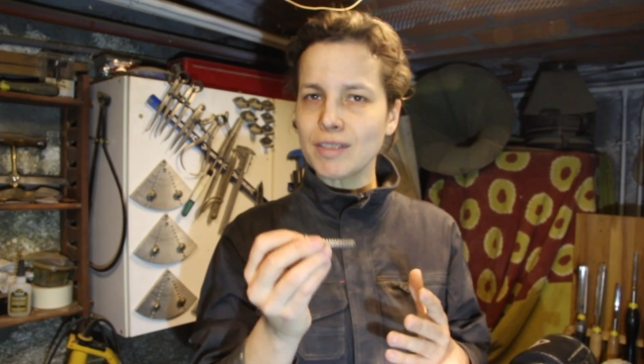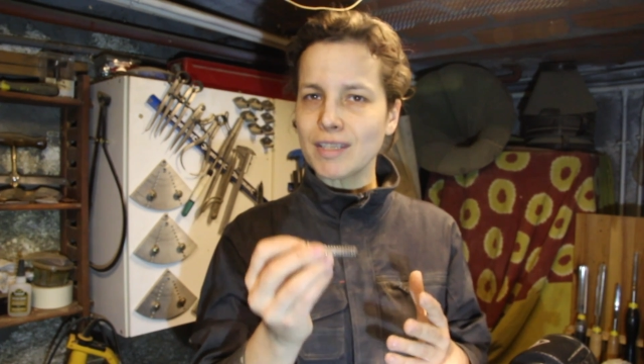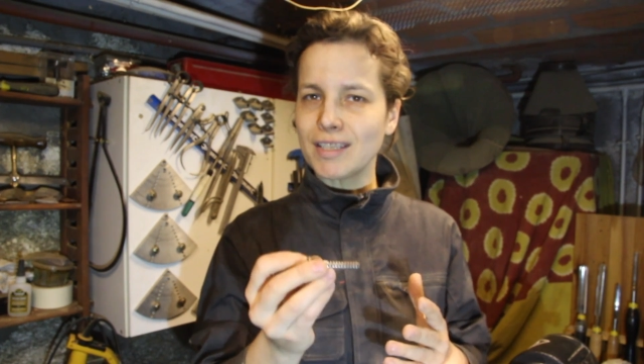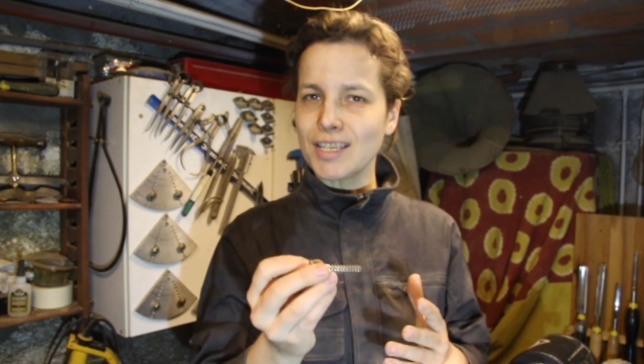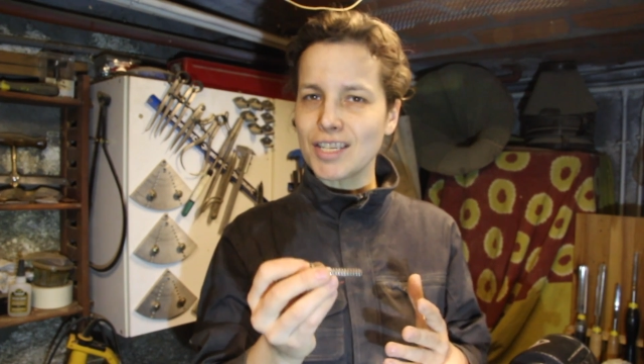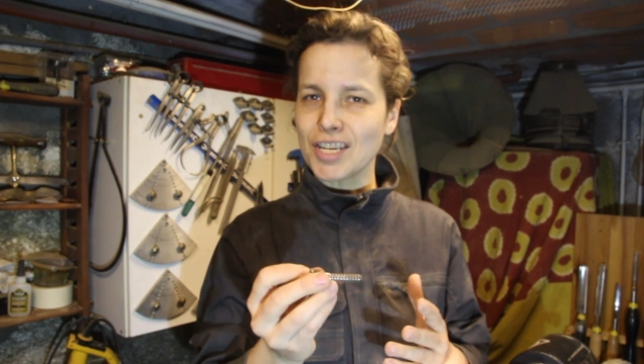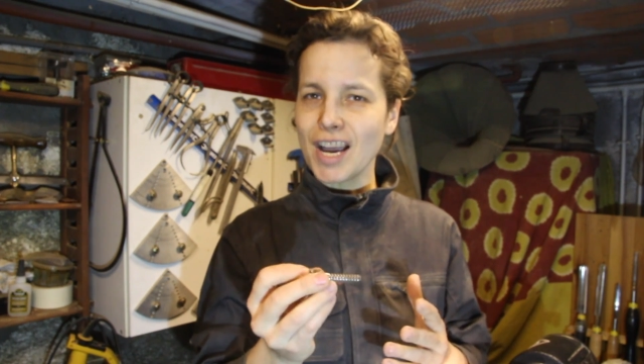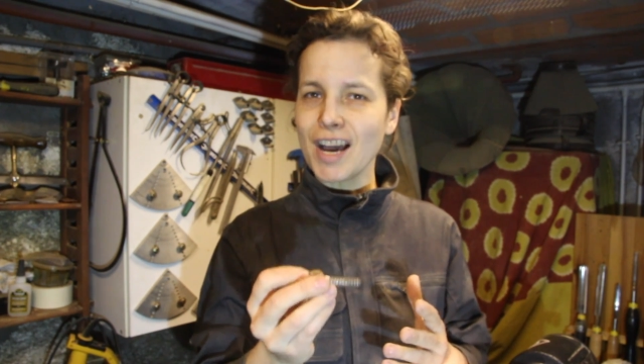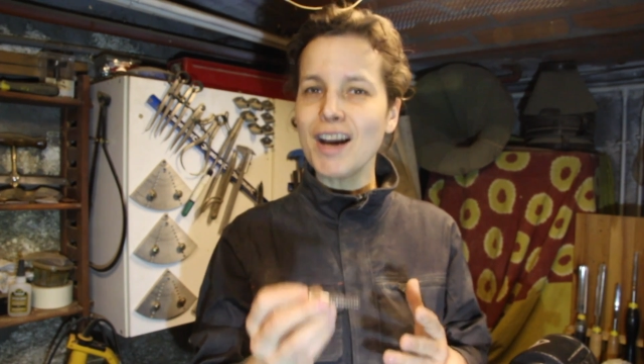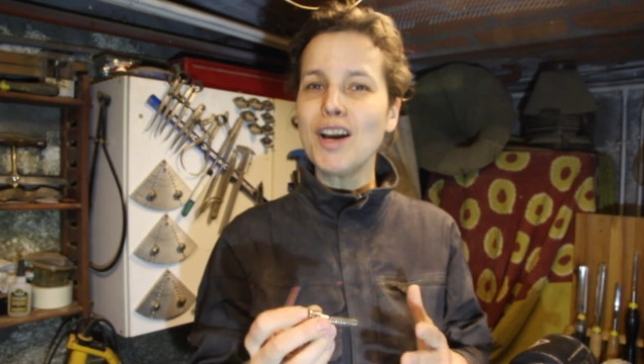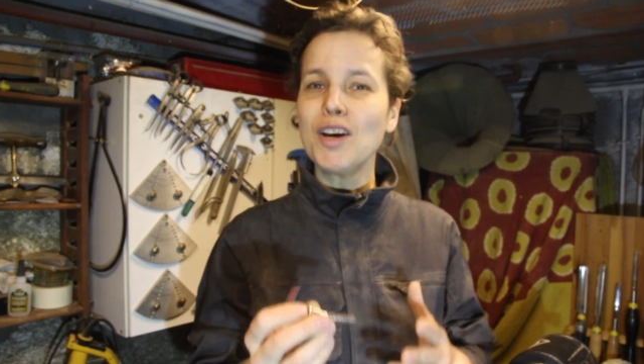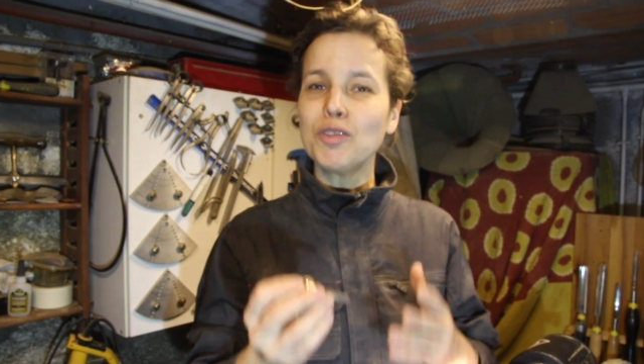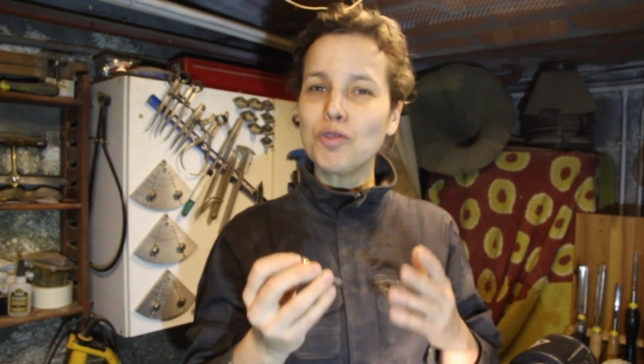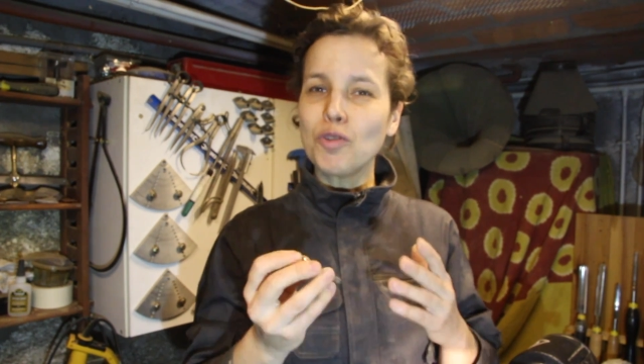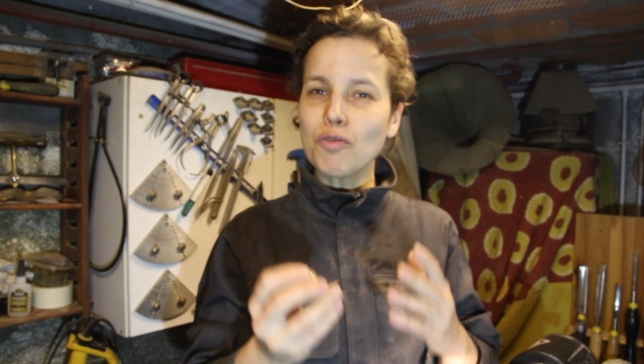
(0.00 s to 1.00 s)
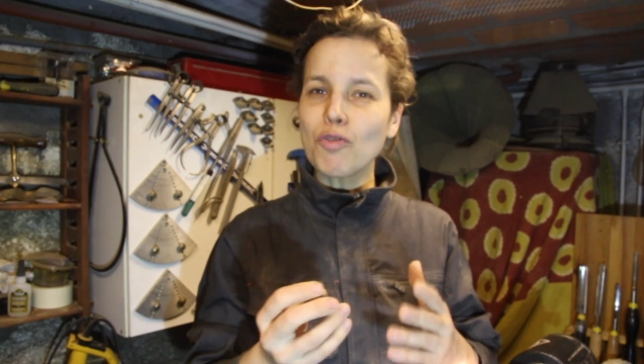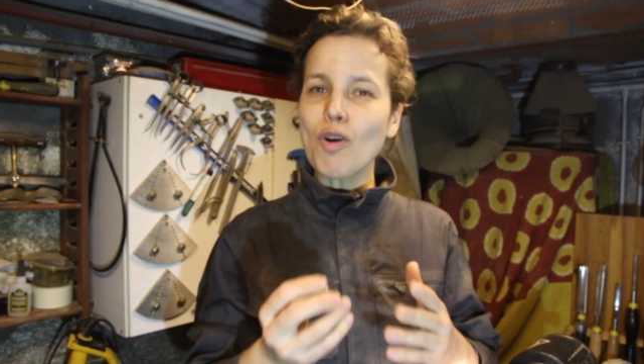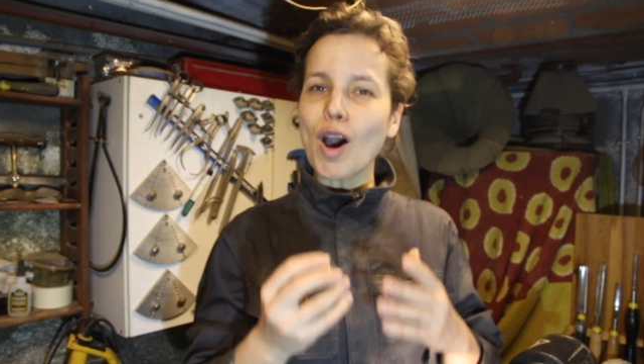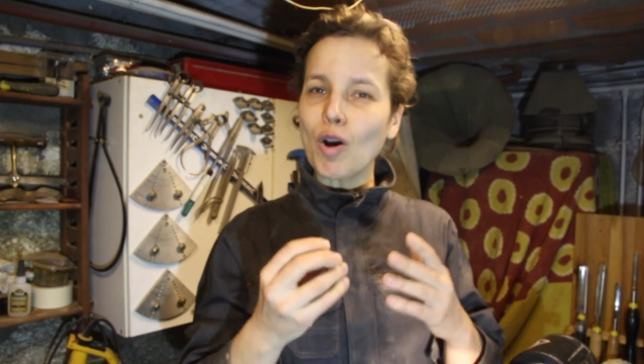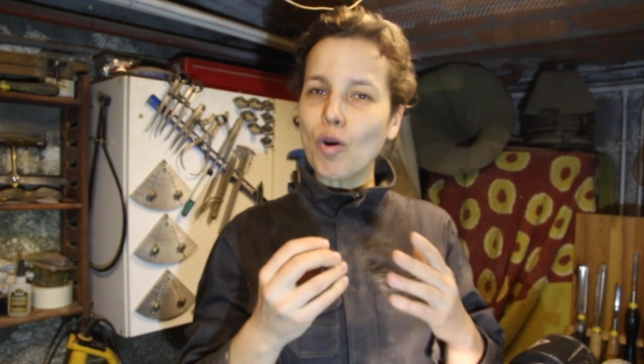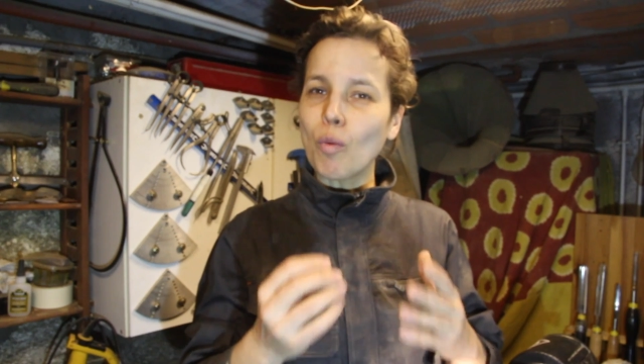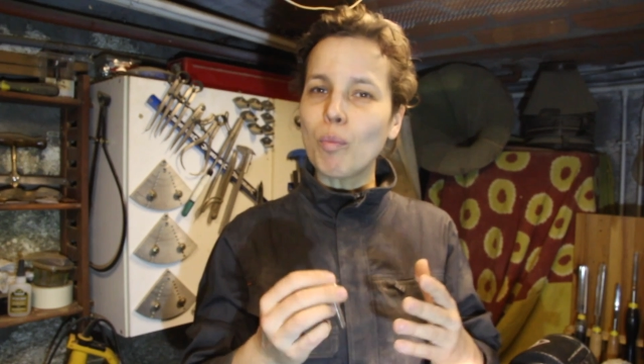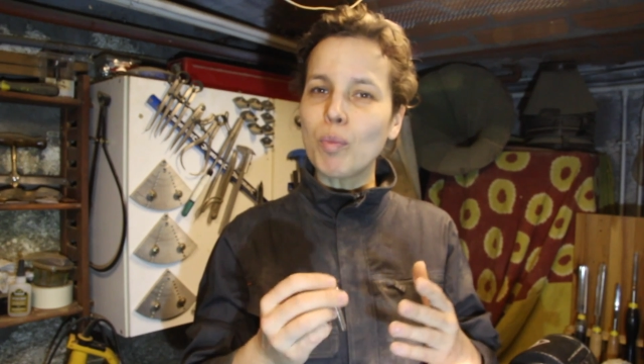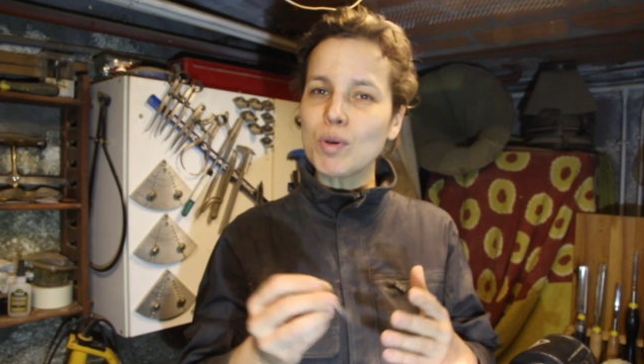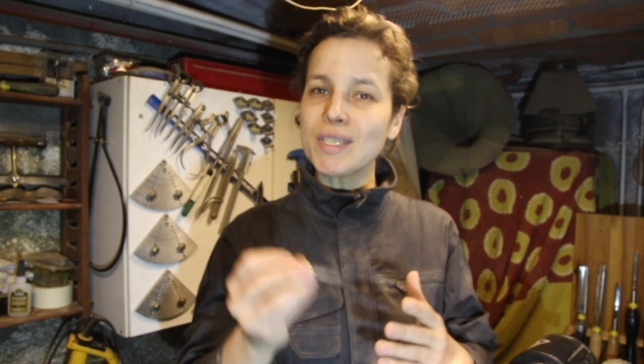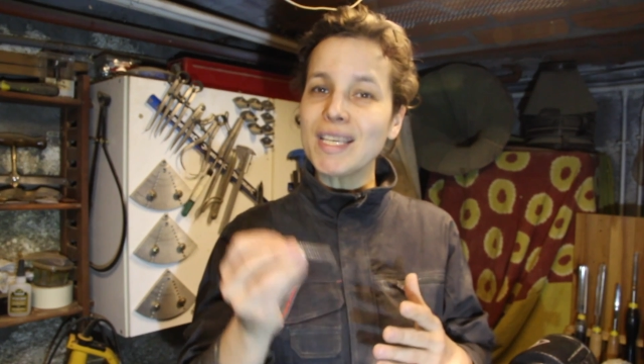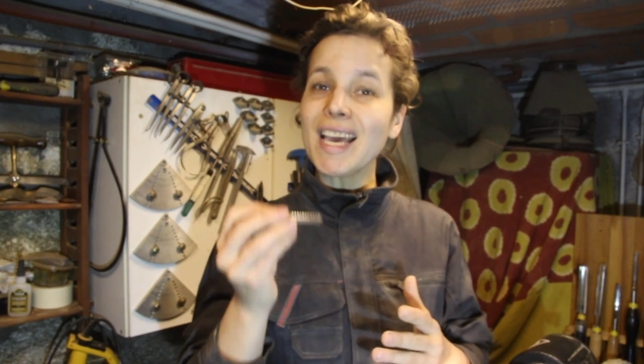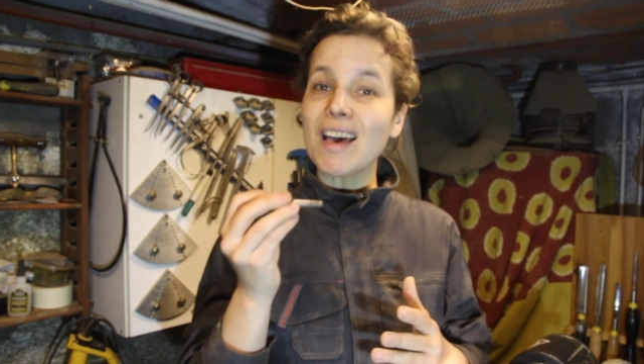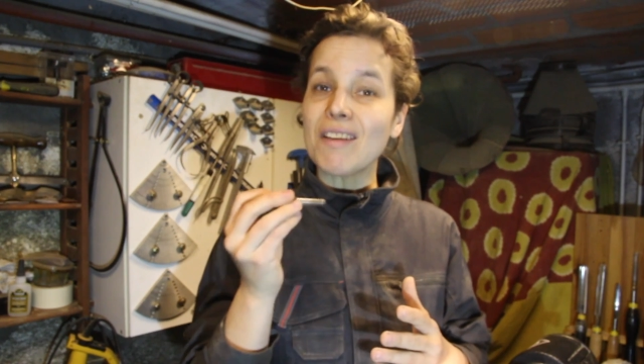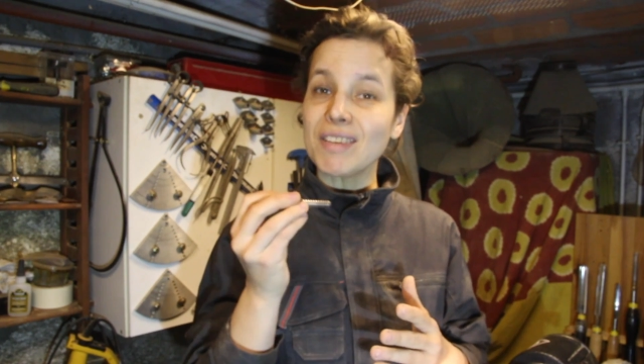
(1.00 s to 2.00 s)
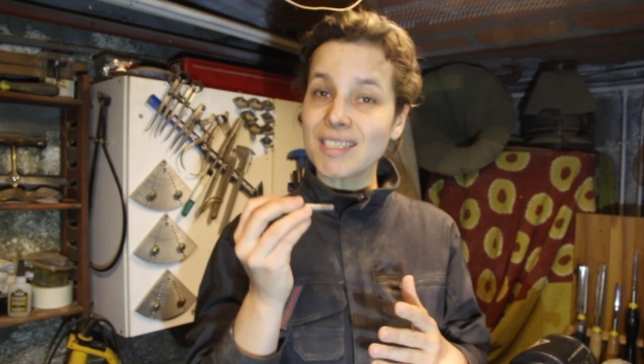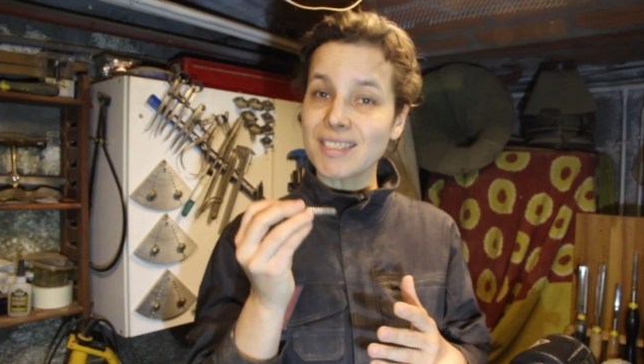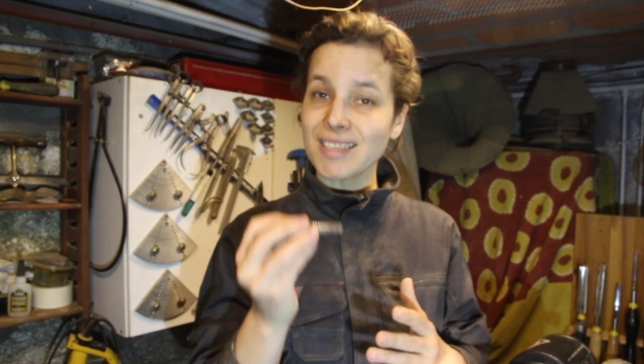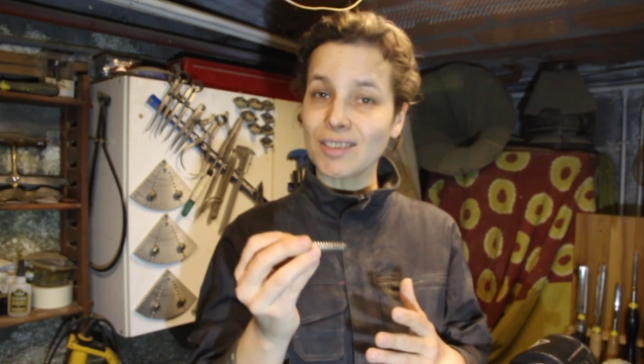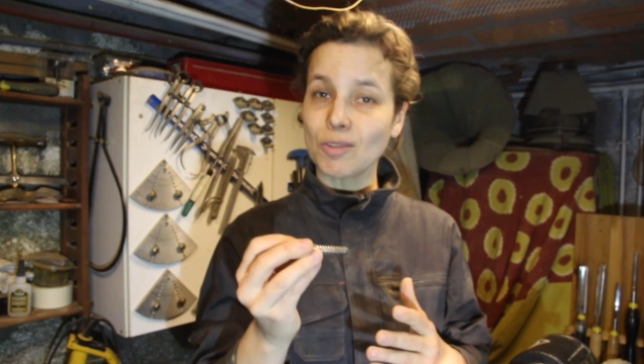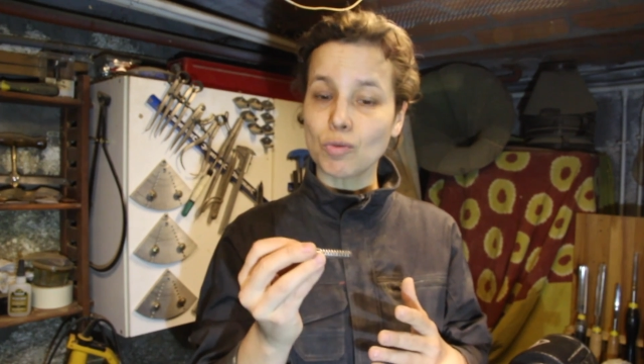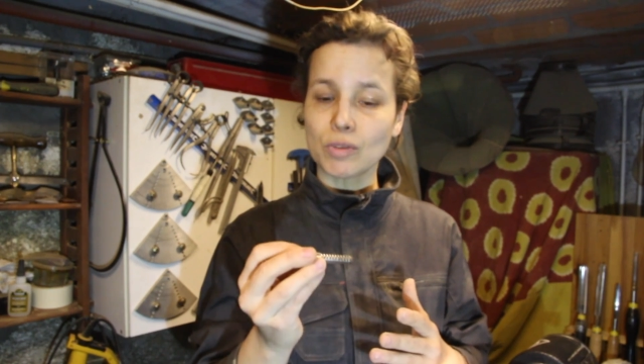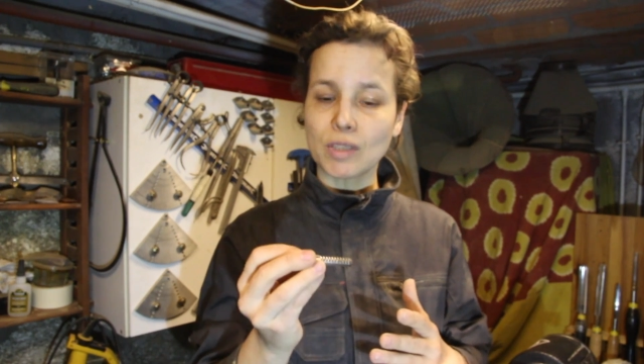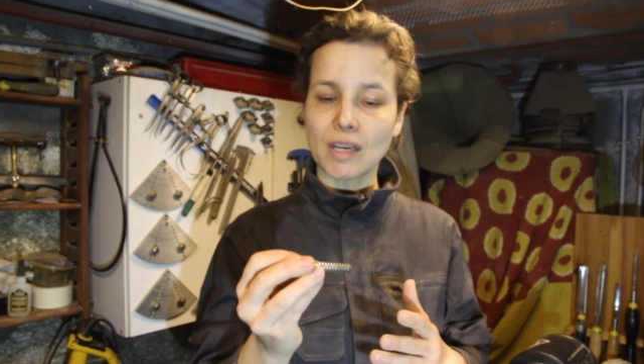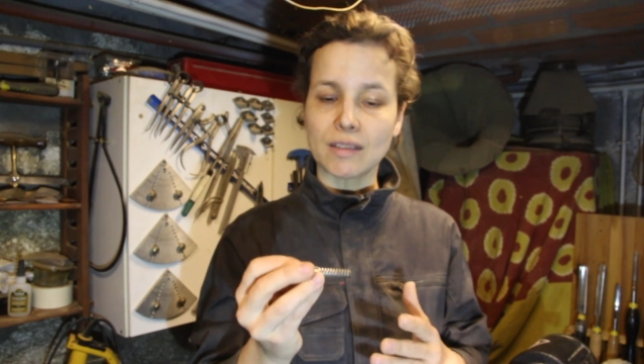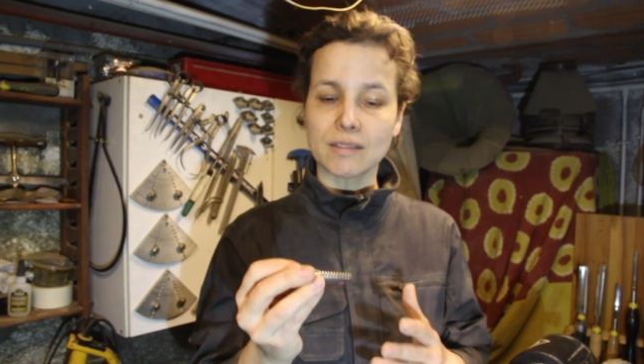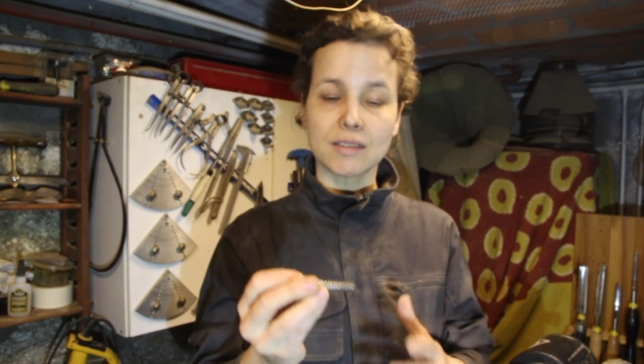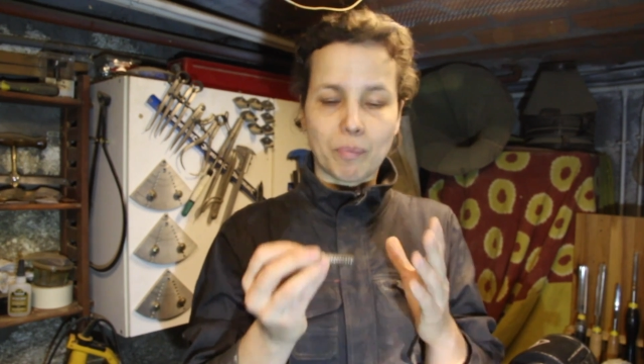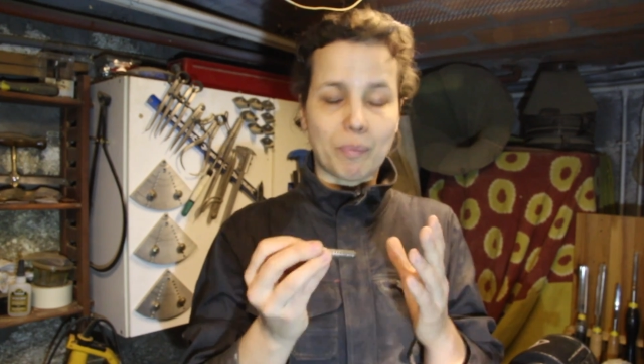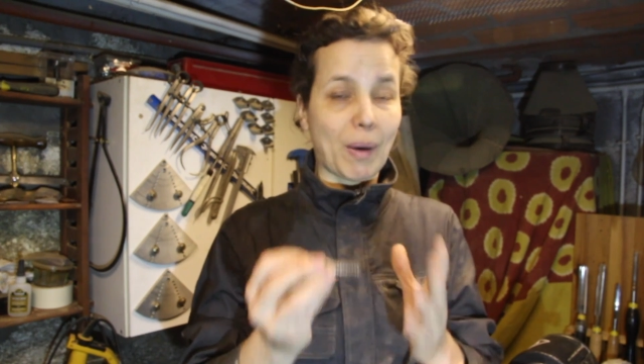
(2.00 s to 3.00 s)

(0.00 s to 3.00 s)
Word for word: c'est déjà devoir composer avec cette contrainte.